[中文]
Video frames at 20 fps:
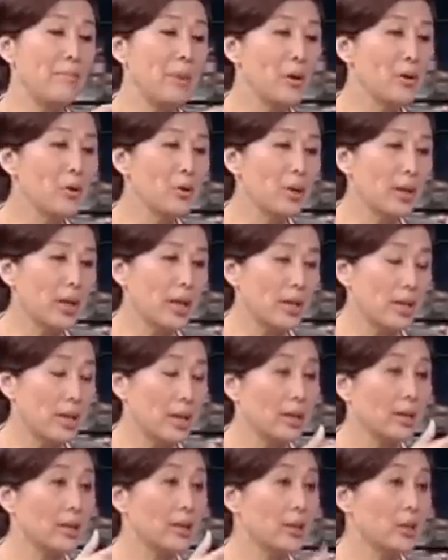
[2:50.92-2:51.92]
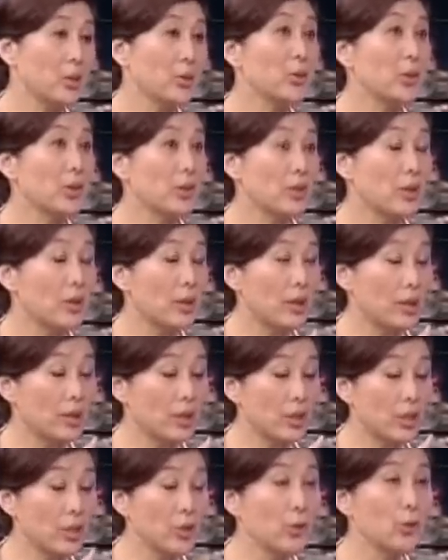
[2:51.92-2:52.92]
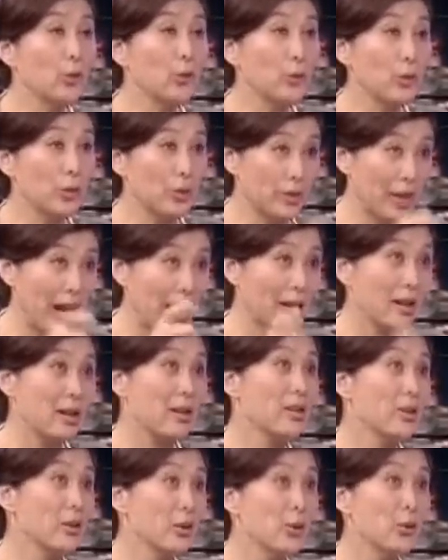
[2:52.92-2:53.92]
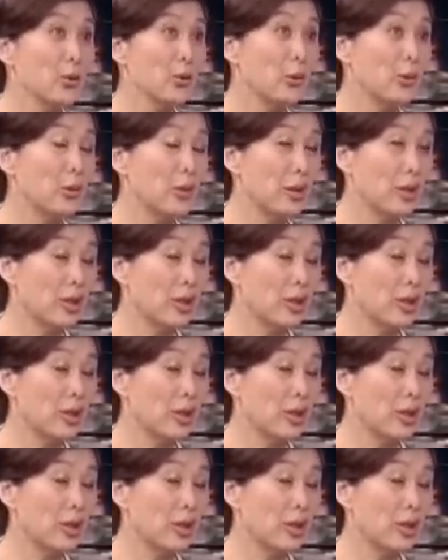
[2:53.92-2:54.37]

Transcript: 年包括给那个就是呃牲畜打抗生素，